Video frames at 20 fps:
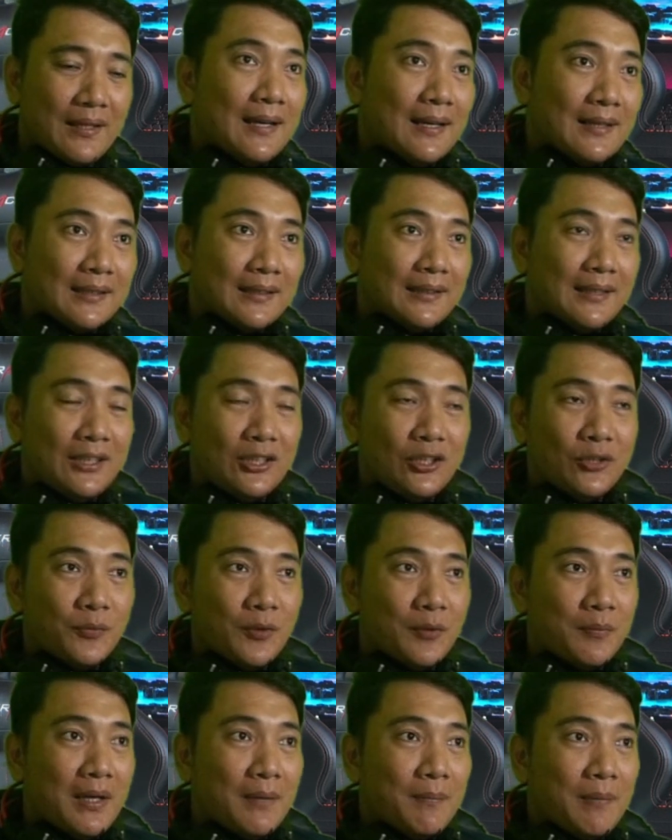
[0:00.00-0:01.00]
Sa tingin niyo
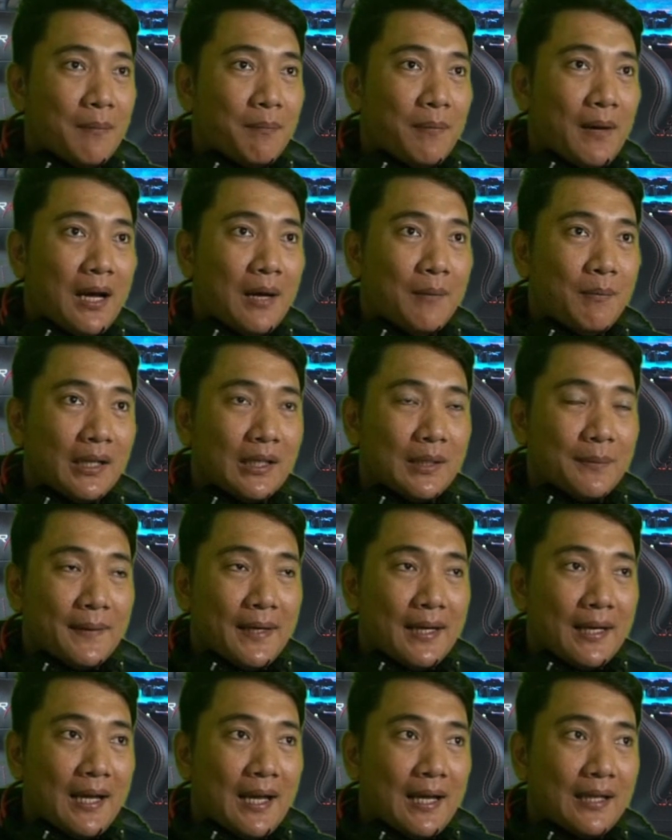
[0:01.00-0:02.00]
po ba ipapahamak ni
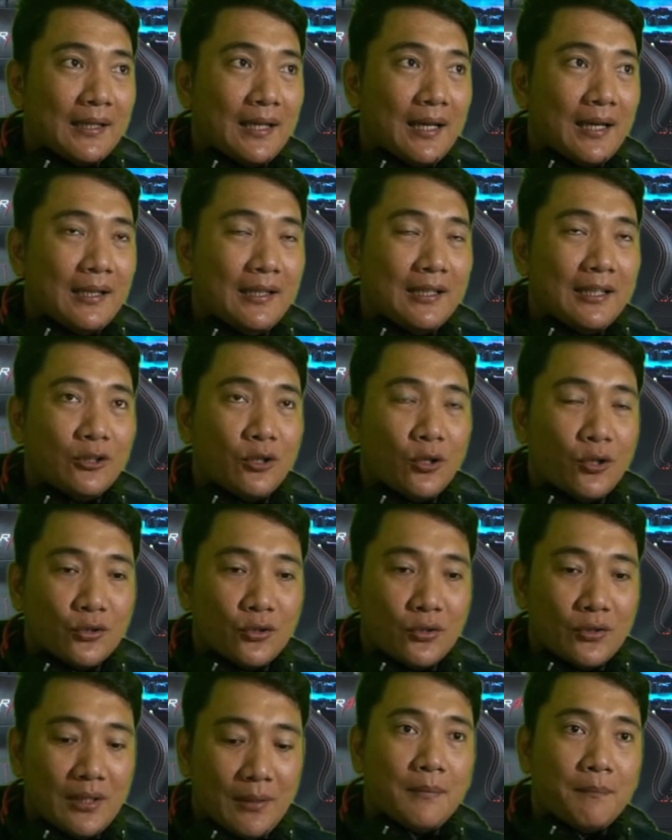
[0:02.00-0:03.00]
PRRD ang
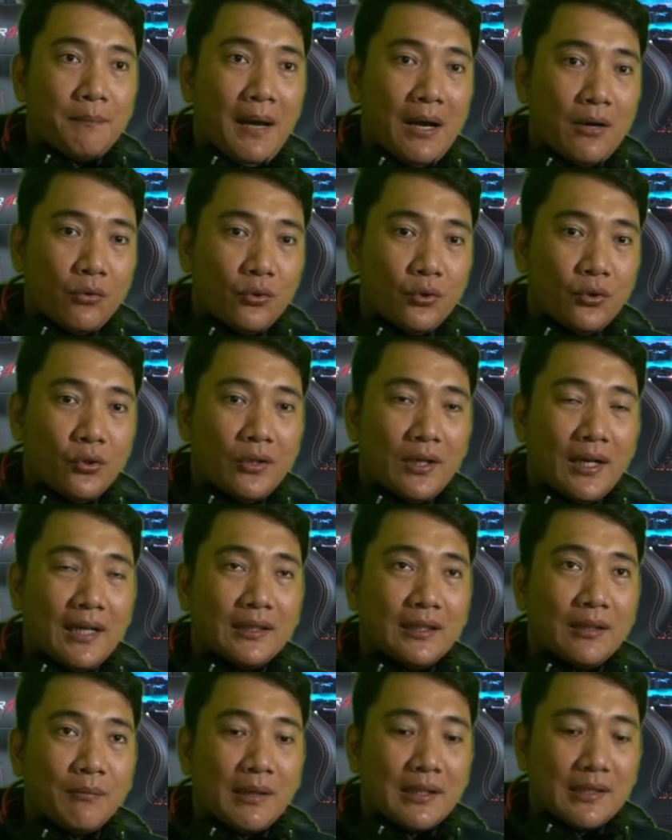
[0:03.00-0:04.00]
inendorso niyang Pangulo ng
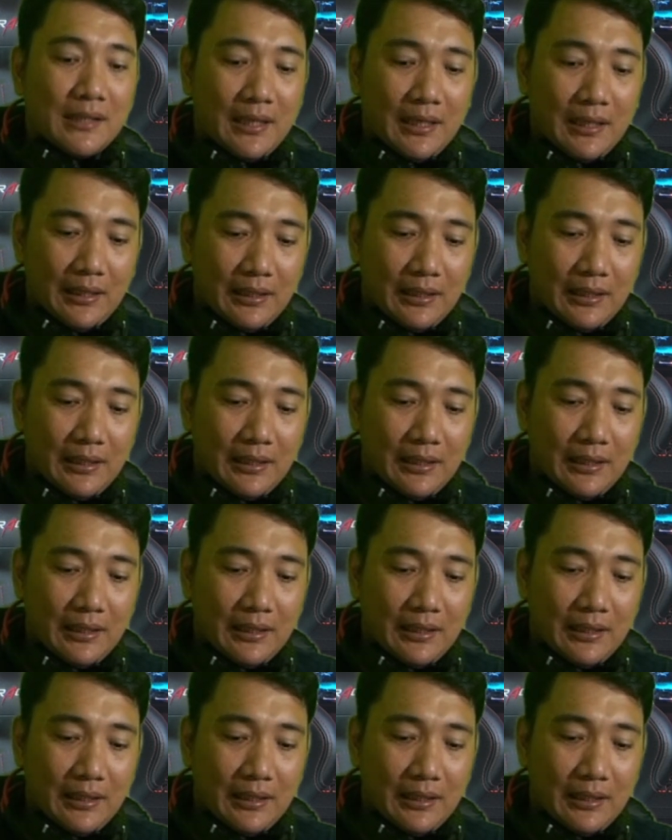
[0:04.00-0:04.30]
ating bansa?